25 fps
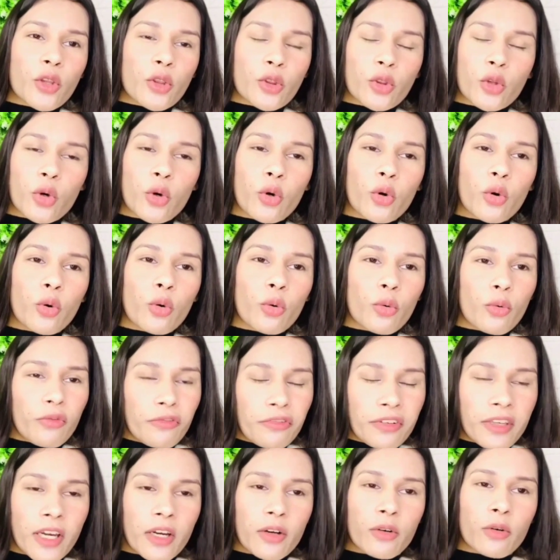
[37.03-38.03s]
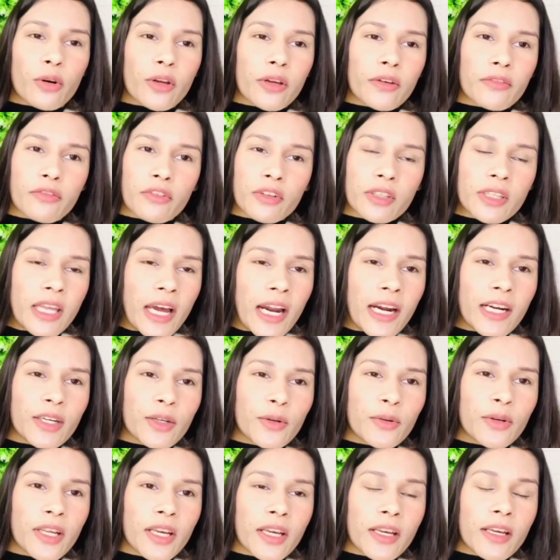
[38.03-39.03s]
तो वी आर गोइंग फॉर दैट
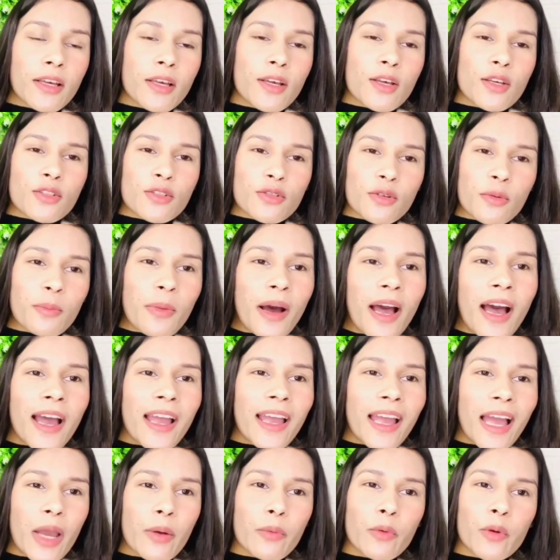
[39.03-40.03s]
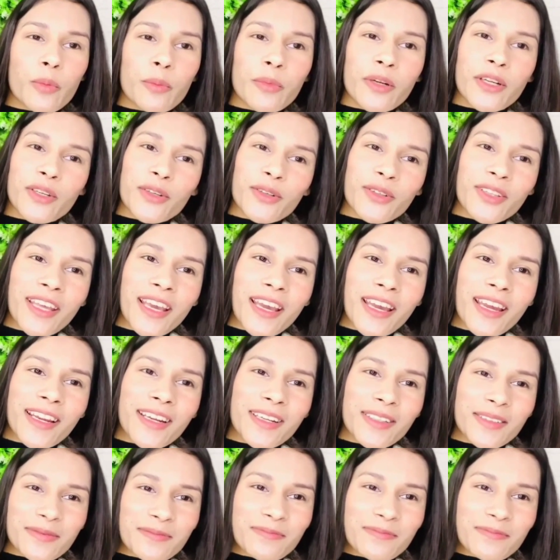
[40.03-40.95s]
टूडे सो बाय आई विल मीट यू देर